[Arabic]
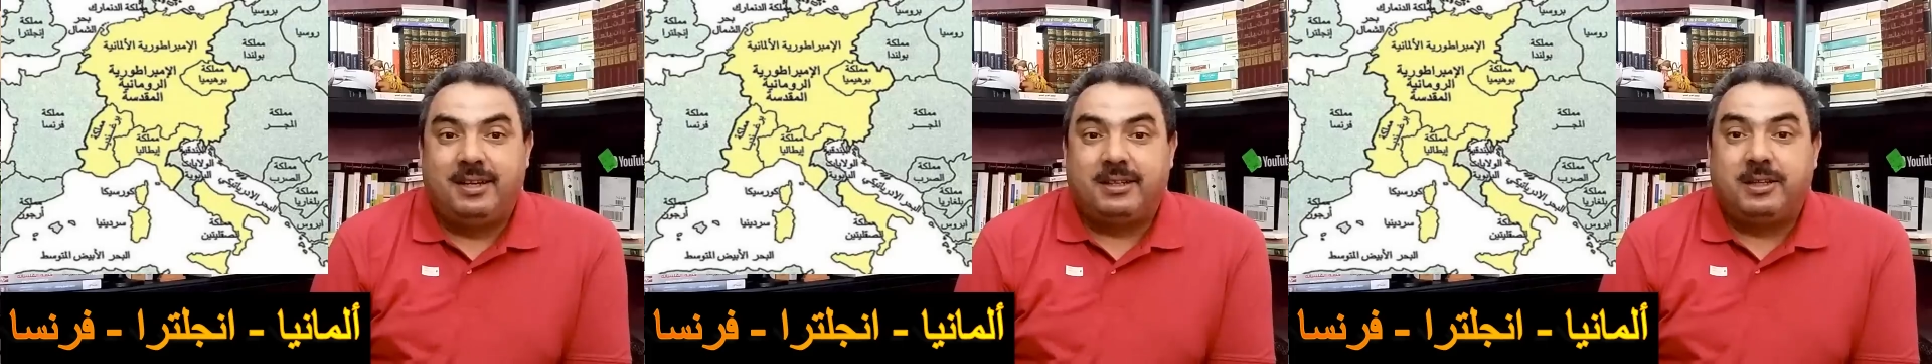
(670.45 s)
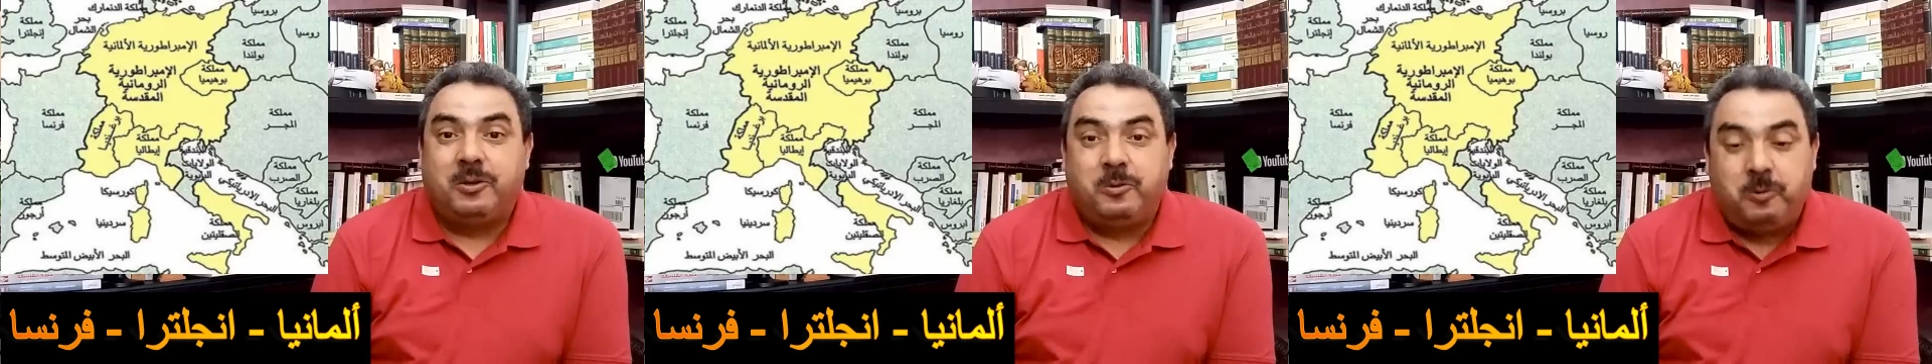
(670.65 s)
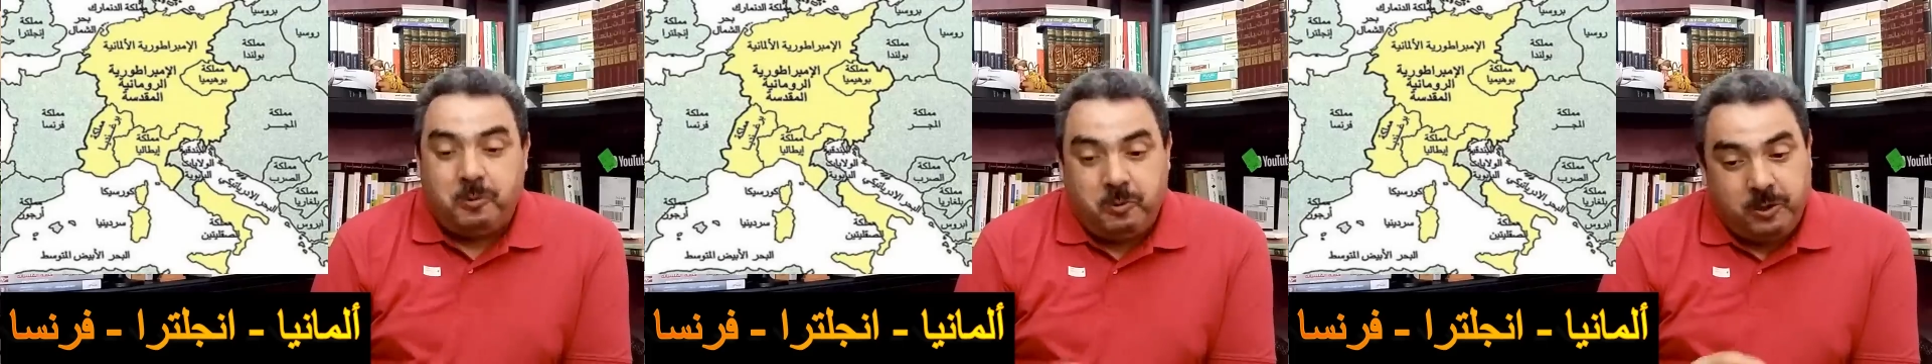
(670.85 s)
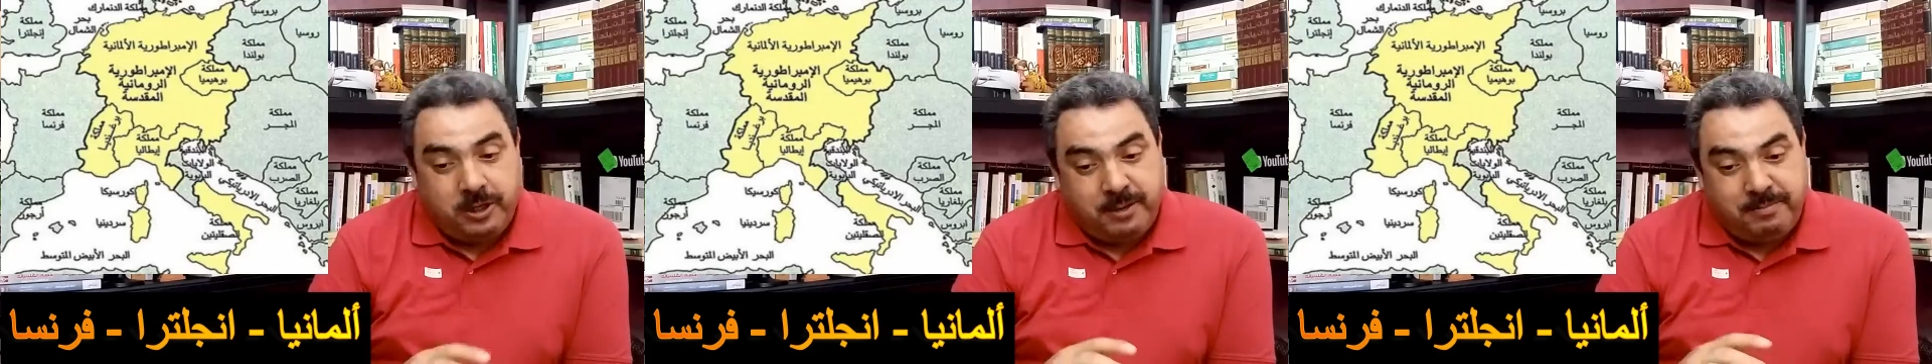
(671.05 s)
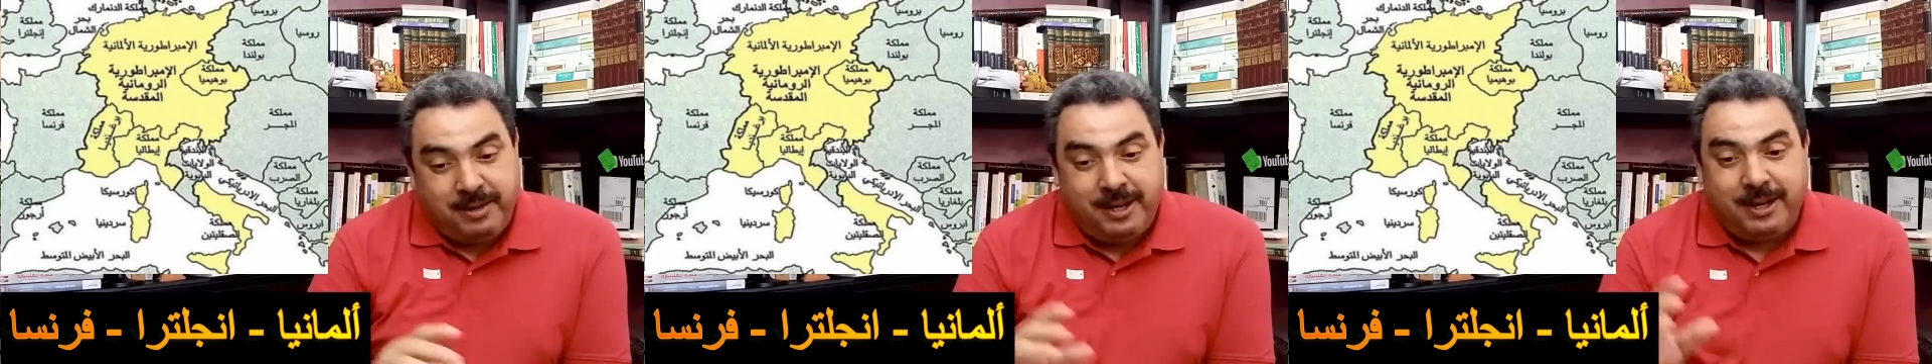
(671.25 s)
كيقولوا له
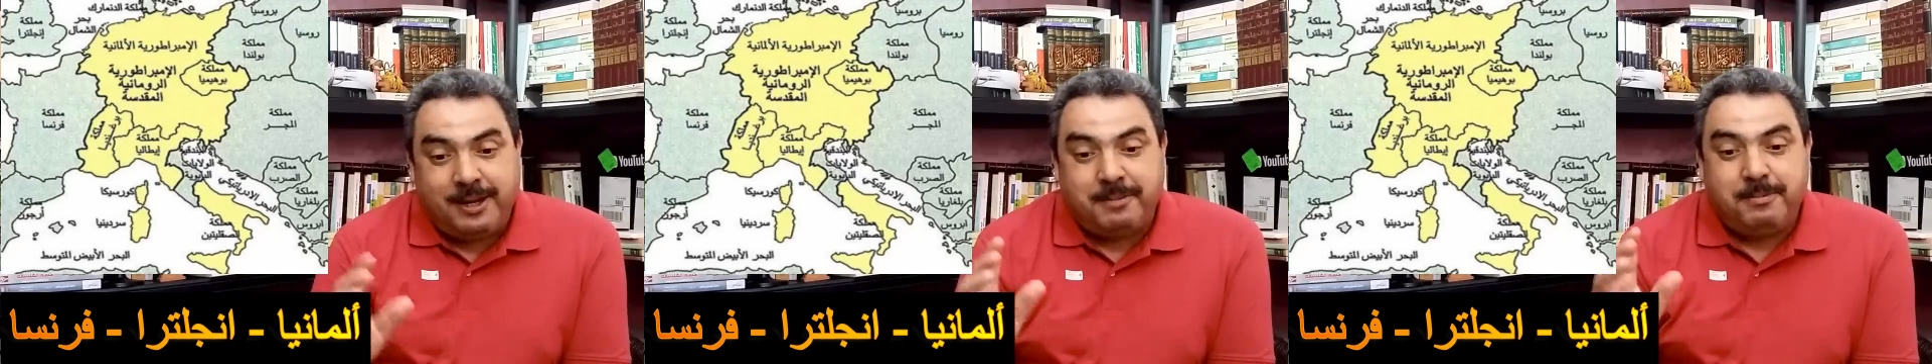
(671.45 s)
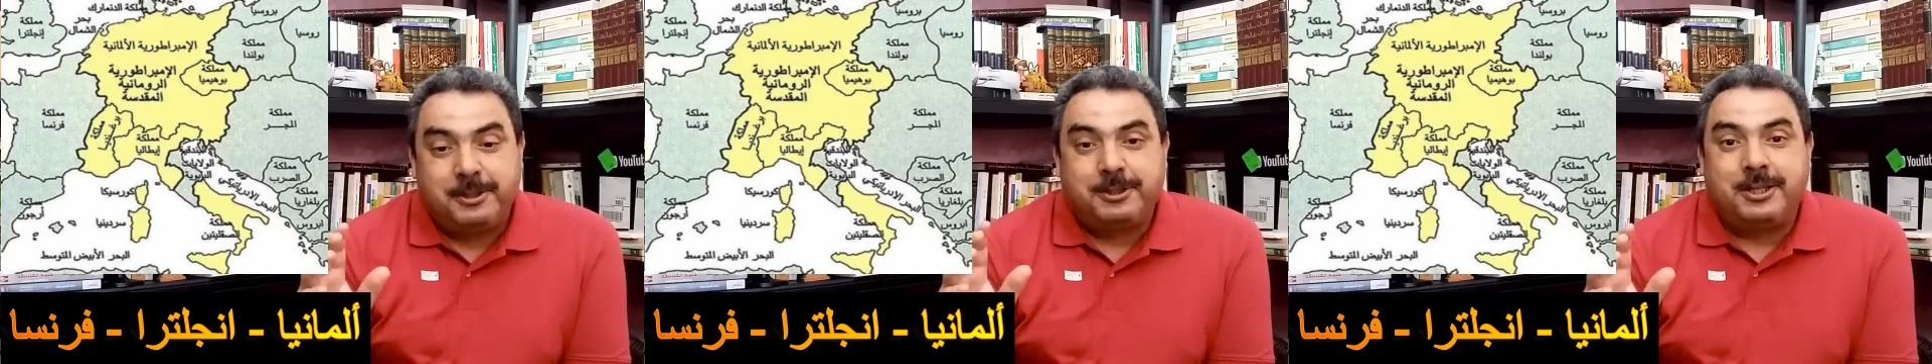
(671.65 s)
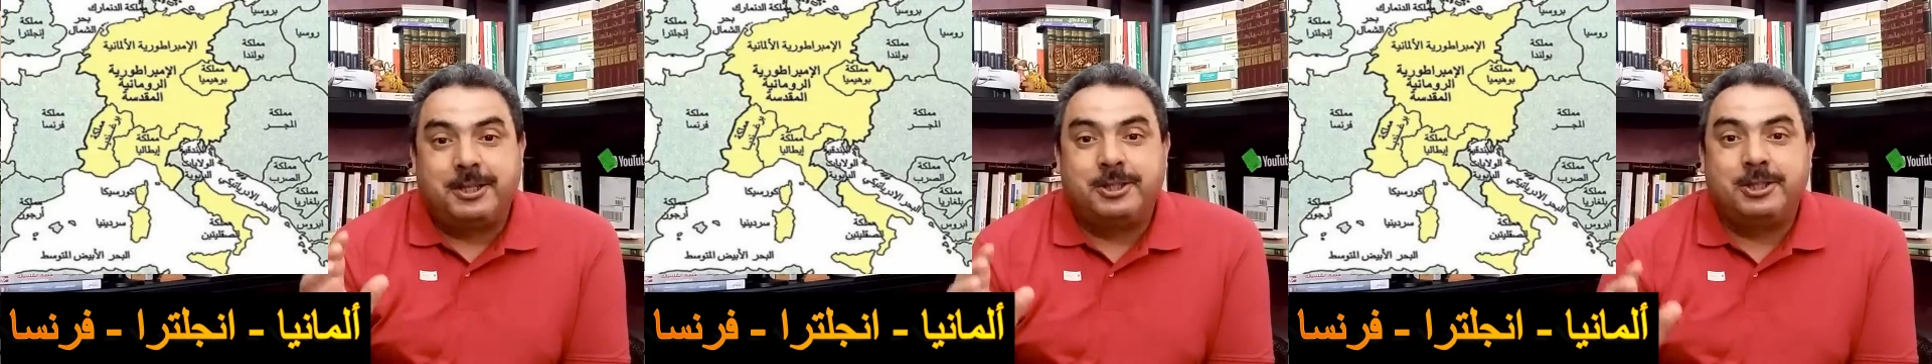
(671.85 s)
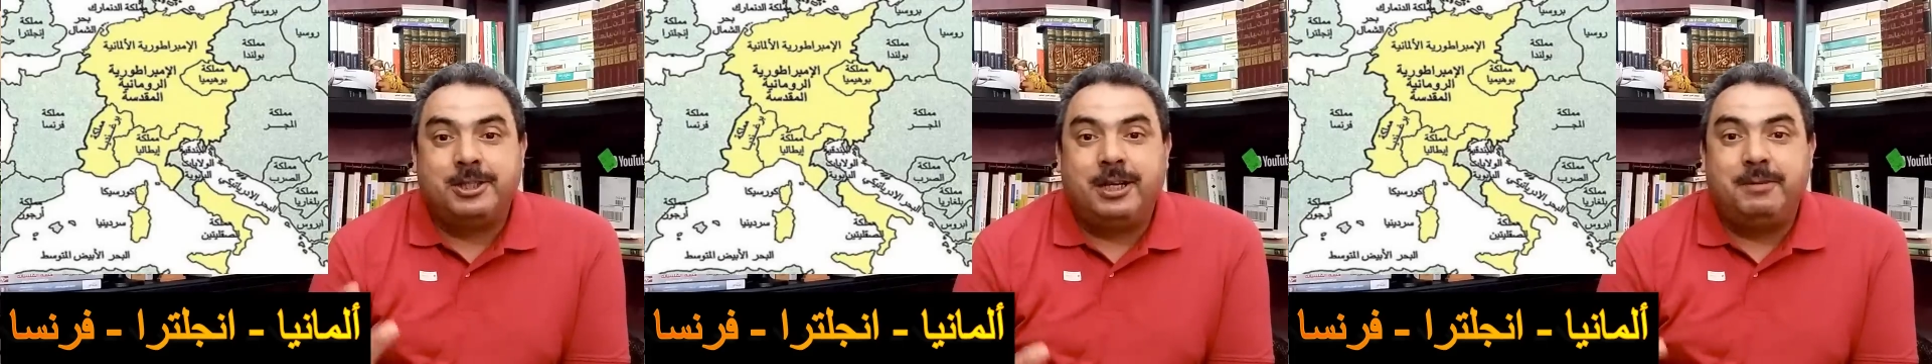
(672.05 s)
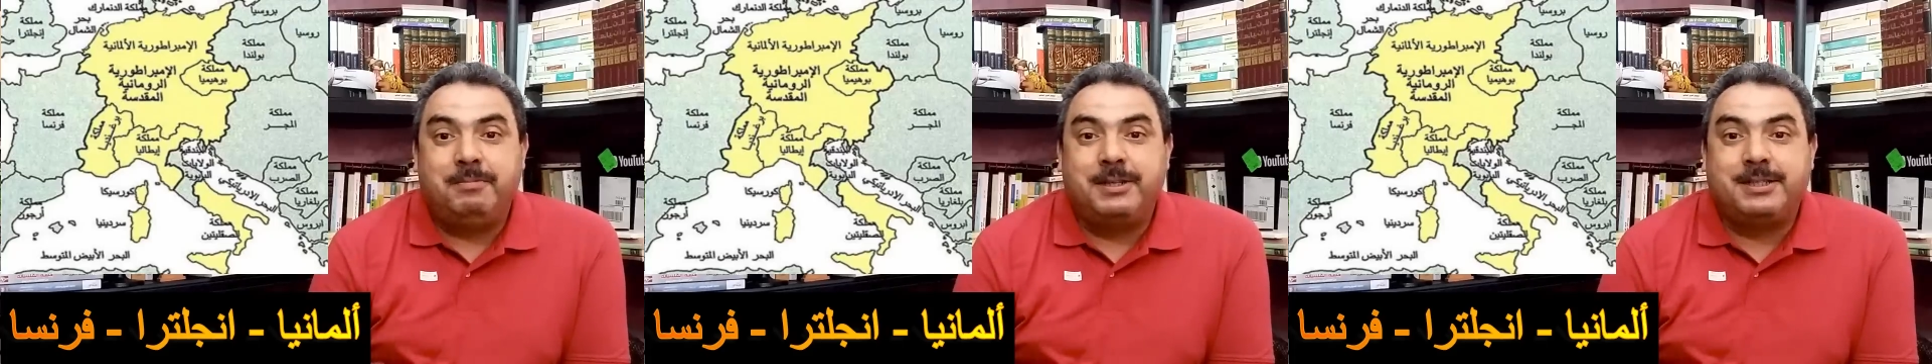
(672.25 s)
حنا معاك باش
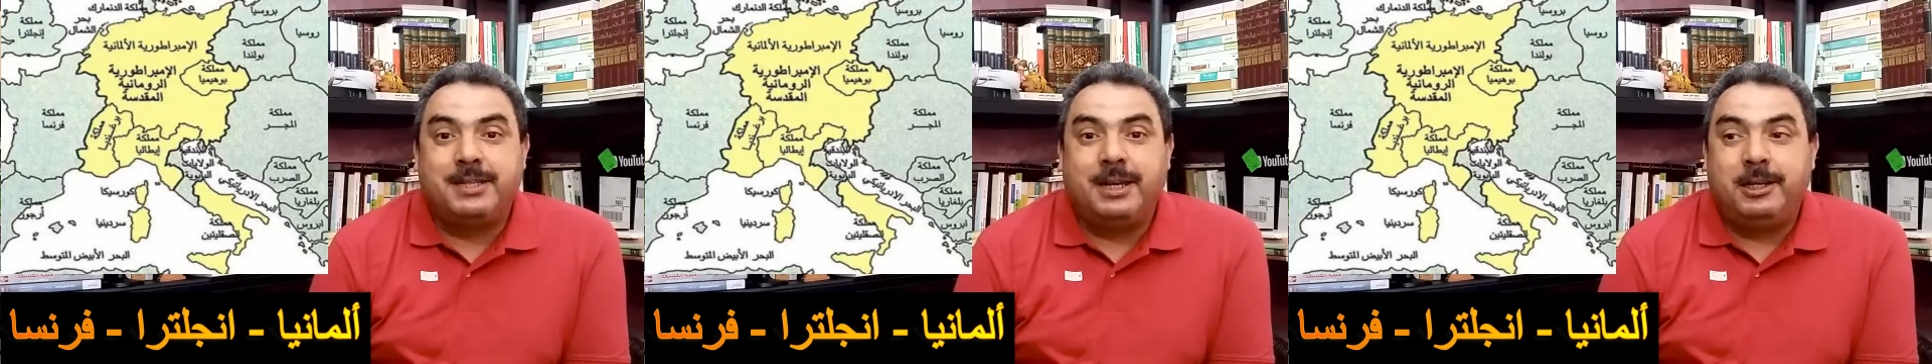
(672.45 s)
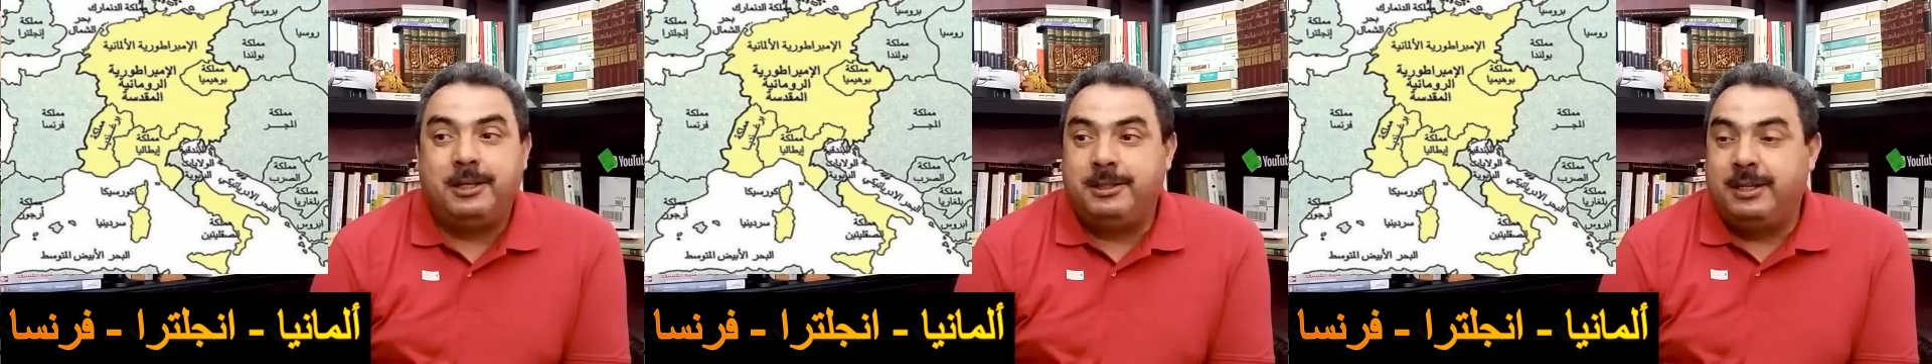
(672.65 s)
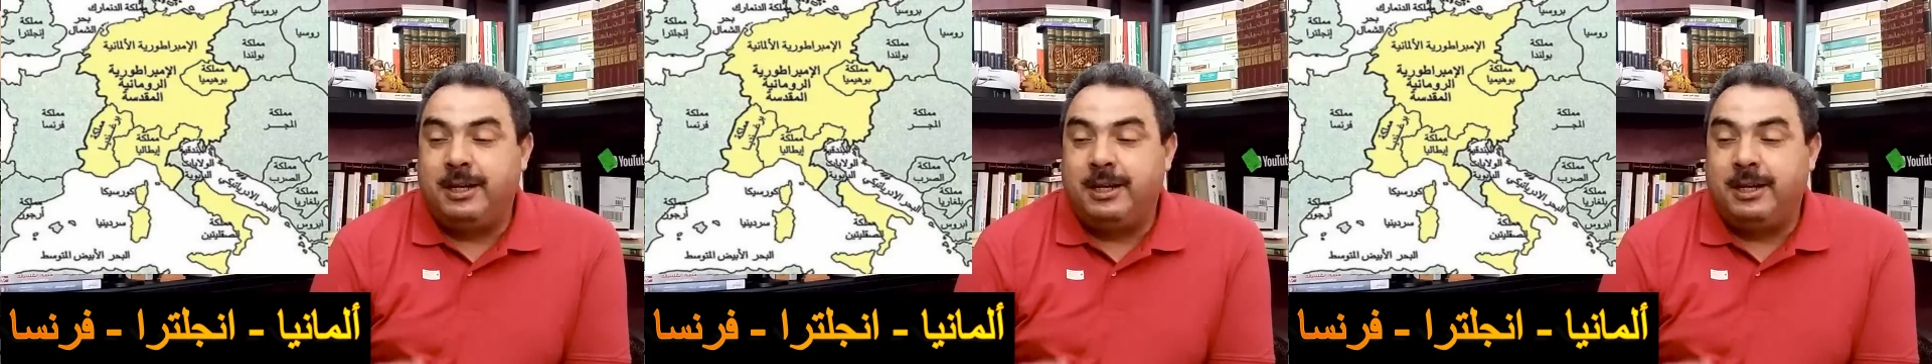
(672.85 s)
ترجع المسائل